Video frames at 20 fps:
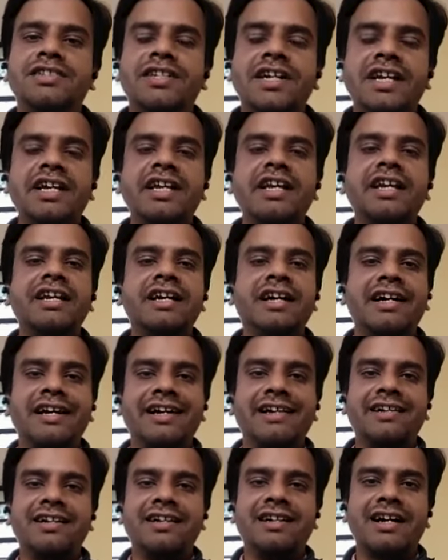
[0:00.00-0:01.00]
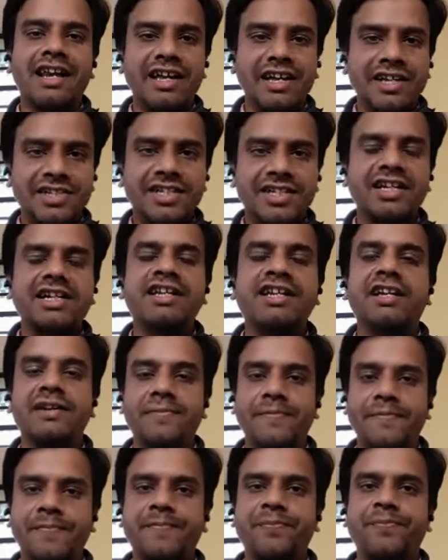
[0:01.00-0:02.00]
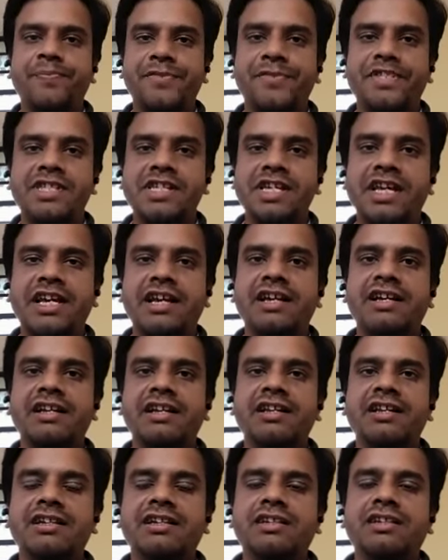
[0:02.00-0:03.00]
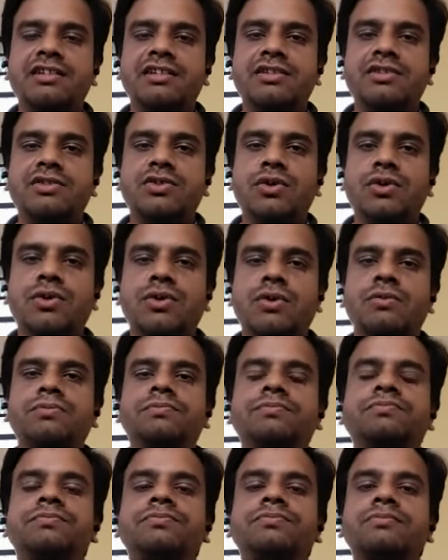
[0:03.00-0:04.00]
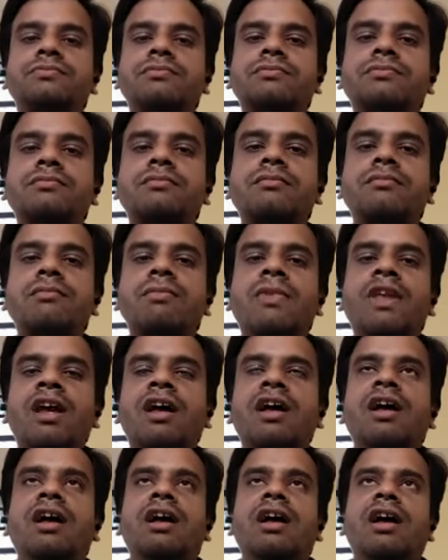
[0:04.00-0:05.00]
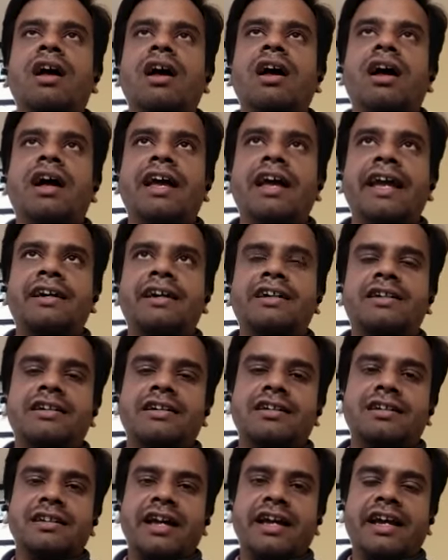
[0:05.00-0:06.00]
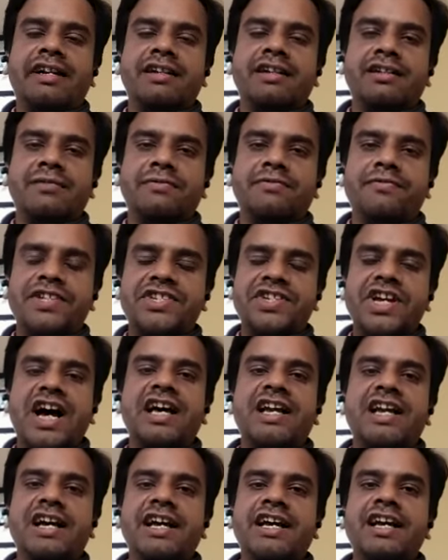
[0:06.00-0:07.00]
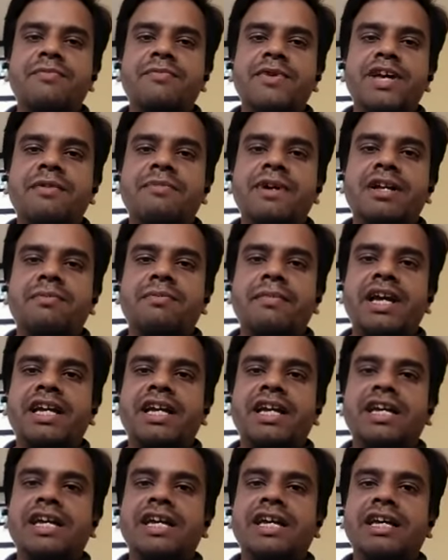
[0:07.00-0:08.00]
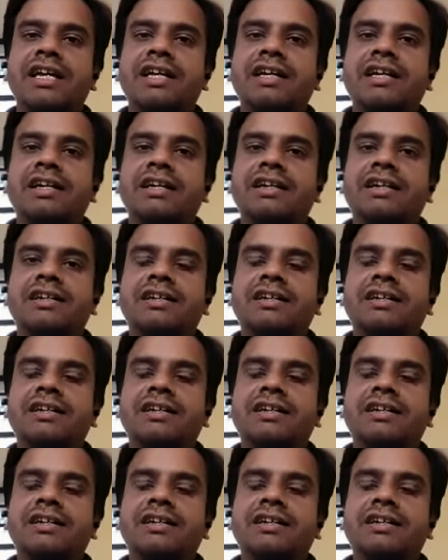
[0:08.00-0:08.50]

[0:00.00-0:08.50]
ट्रेनिंग का एक कलेक्शन ठीक है सो so, एक एक विचार आया मेरे मन में कि